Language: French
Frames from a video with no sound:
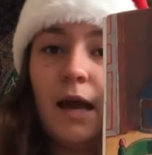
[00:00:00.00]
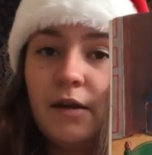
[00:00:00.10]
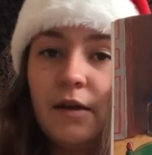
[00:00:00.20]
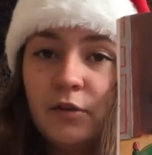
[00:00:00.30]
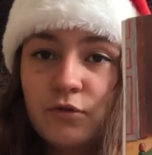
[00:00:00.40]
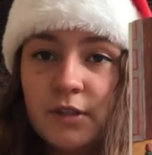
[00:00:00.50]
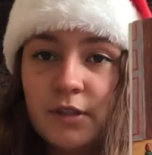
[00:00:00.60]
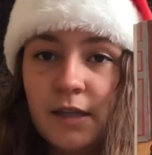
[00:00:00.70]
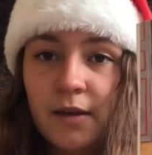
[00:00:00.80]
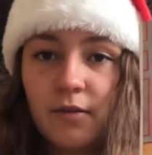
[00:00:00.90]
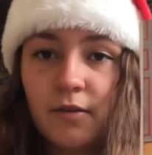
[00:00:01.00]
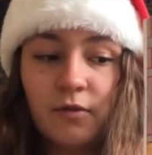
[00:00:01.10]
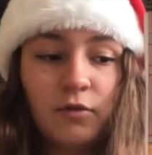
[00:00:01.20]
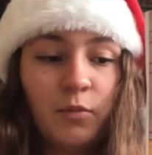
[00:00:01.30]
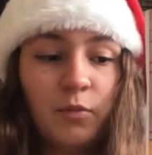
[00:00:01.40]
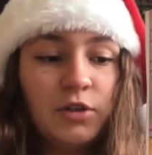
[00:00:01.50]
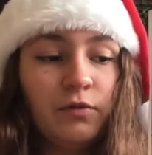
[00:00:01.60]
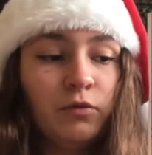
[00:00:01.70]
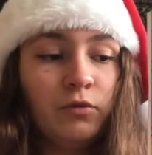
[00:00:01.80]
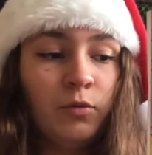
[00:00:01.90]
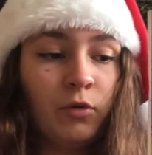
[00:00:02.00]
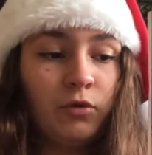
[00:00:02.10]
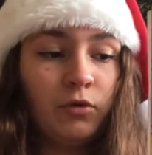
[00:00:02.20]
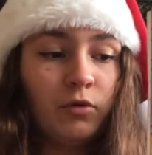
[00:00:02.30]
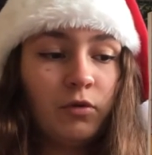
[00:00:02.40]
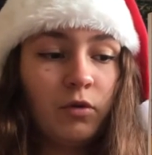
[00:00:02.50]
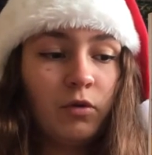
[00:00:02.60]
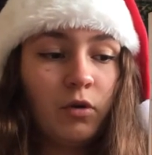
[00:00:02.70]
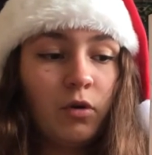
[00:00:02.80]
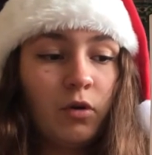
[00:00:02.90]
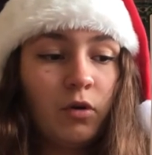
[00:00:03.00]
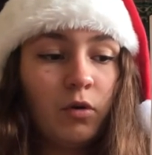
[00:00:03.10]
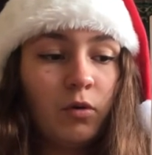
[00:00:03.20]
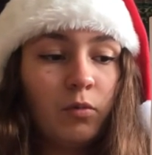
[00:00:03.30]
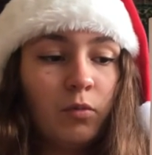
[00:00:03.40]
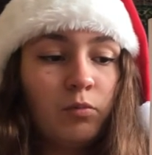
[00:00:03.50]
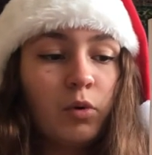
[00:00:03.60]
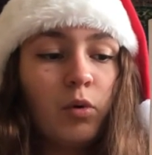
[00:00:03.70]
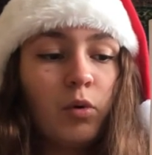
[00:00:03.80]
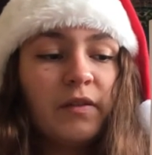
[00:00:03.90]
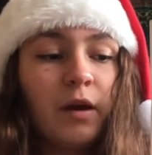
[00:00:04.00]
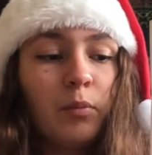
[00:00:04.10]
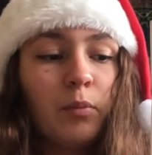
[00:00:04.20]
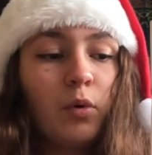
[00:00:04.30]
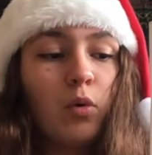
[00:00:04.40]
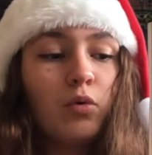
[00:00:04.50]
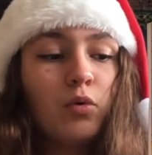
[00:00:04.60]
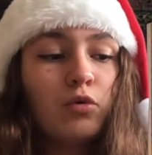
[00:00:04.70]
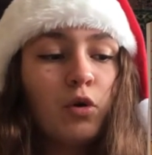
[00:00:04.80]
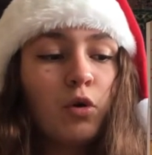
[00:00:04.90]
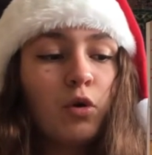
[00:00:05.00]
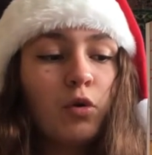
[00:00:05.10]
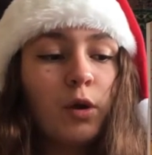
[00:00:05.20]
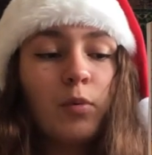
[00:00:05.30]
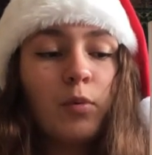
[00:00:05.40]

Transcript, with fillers: À la fin du dîner, Tom Chiffon demande Pourquoi t'es un peu rouge Et